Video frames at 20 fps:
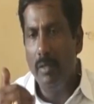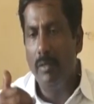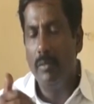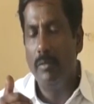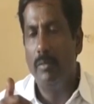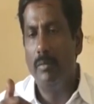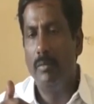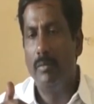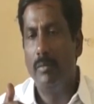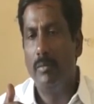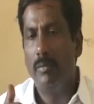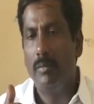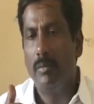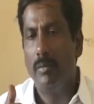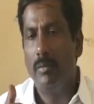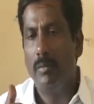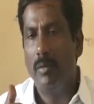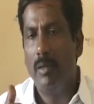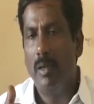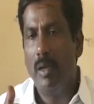మాల
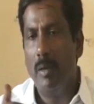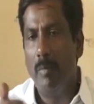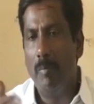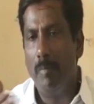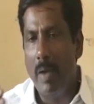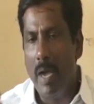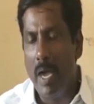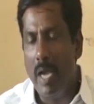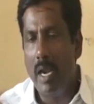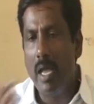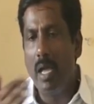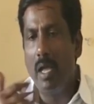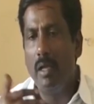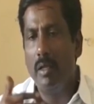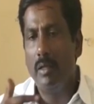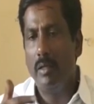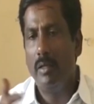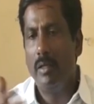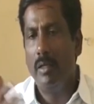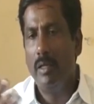ఎస్సీ నువ్వు
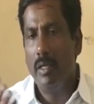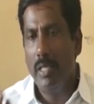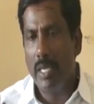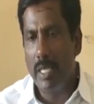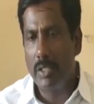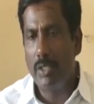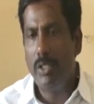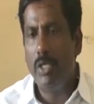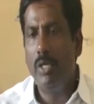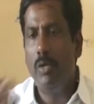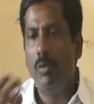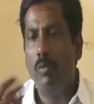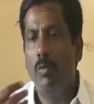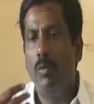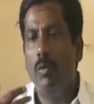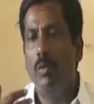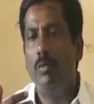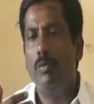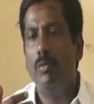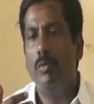మా ఊరికి
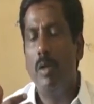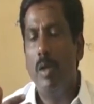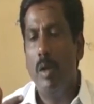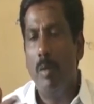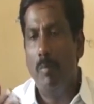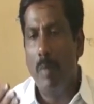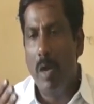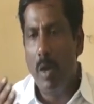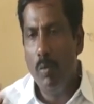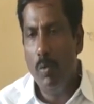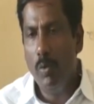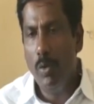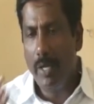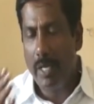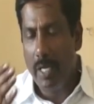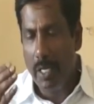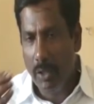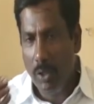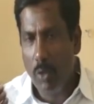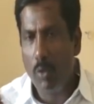ఎందుకు వచ్చినావు అని
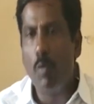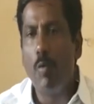చెప్పి